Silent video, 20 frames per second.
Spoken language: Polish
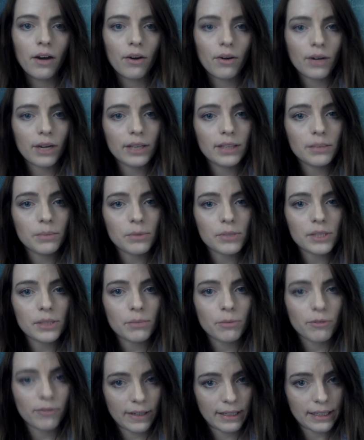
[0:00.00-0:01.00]
organy
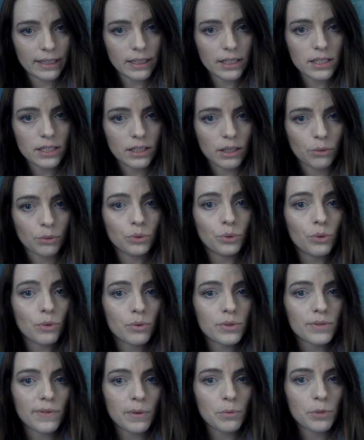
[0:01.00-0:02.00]
postępowania
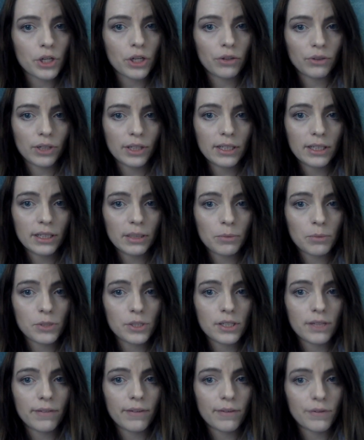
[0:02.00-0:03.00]
kształtują swe przekonanie na
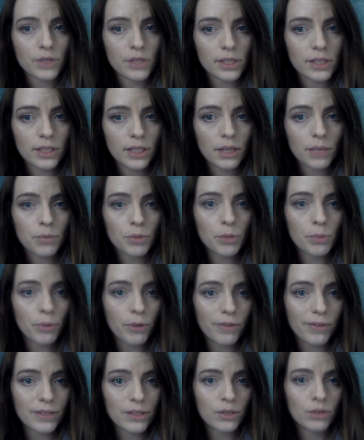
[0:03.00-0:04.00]
podstawie wszystkich
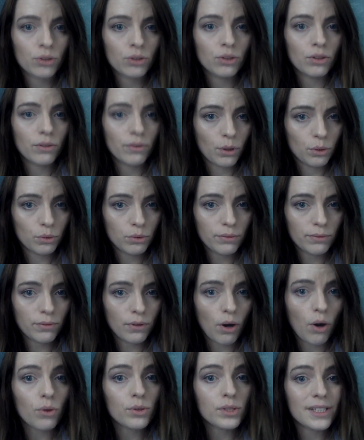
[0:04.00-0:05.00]
przeprowadzonych dowodów,
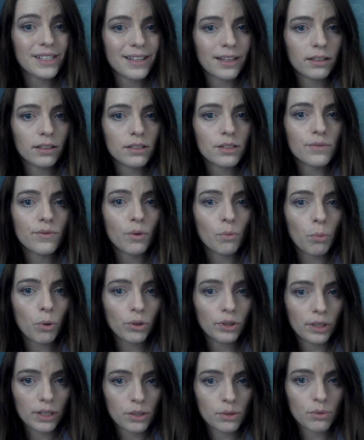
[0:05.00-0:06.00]
ocenianych
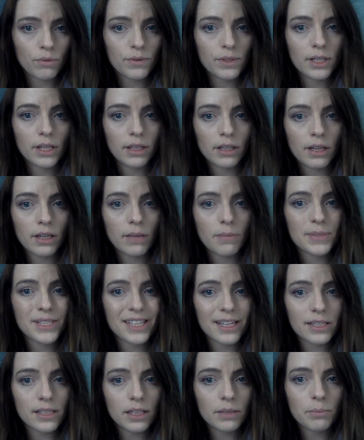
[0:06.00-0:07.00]
swobodnie z uwzględnieniem
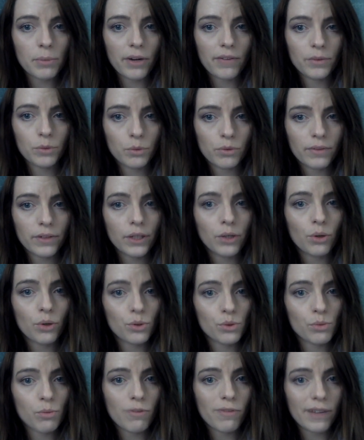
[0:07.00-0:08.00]
zasad prawidłowego
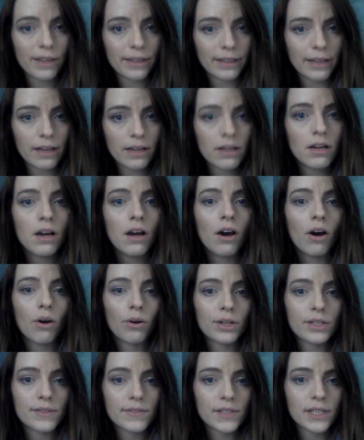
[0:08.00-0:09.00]
rozumowania
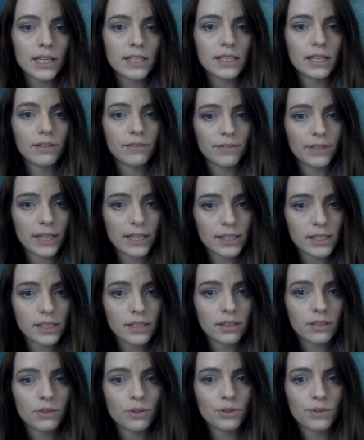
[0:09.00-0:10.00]
oraz wskazań wiedzy
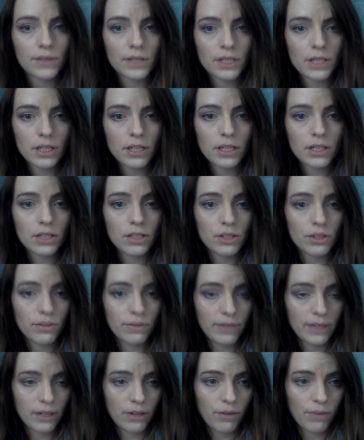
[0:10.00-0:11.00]
i doświadczenia
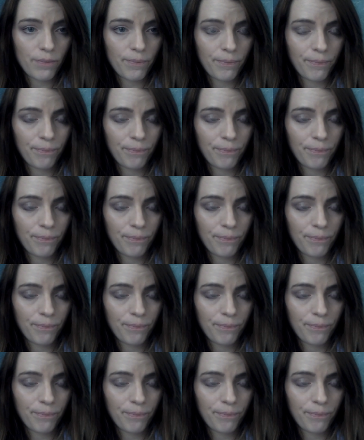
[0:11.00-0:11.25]
życiowego.